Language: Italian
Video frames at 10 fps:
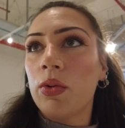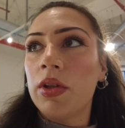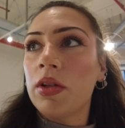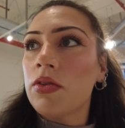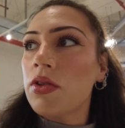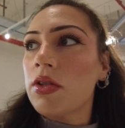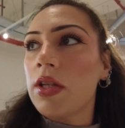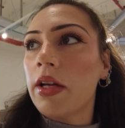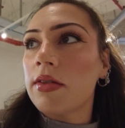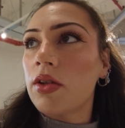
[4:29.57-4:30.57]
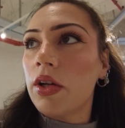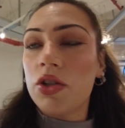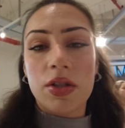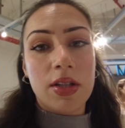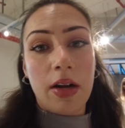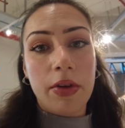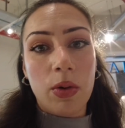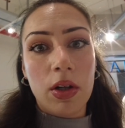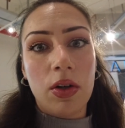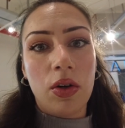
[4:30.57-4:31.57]
quindi non so se riesco a registrarvi
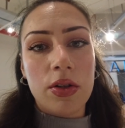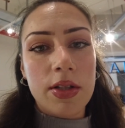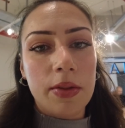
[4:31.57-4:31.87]
qualcosa.